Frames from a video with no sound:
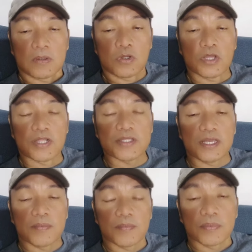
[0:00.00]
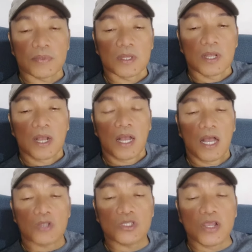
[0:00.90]
Duterte.
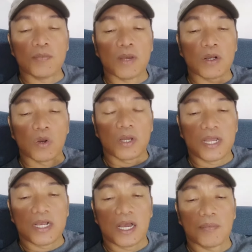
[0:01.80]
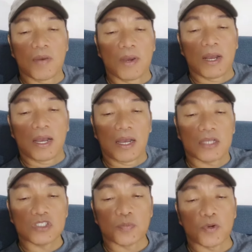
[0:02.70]
Ako sayod man ko nga daghang
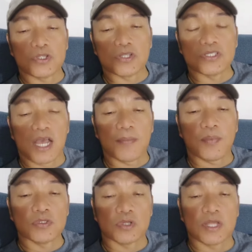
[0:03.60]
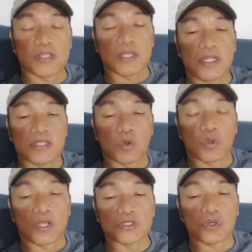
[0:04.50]
mga supporters gapo sa Duterte Diaz
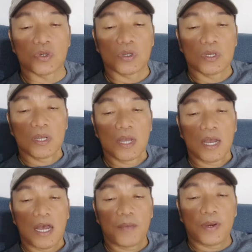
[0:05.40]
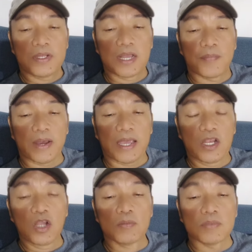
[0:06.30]
Tugriso apan
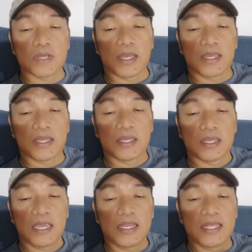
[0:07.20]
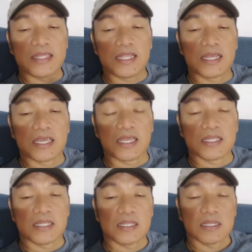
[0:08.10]
nagpakahilom kay initan
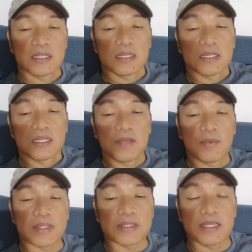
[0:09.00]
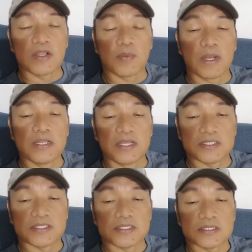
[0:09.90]
naging ni Martin
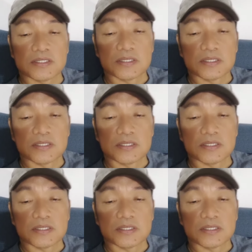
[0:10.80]
Romaldes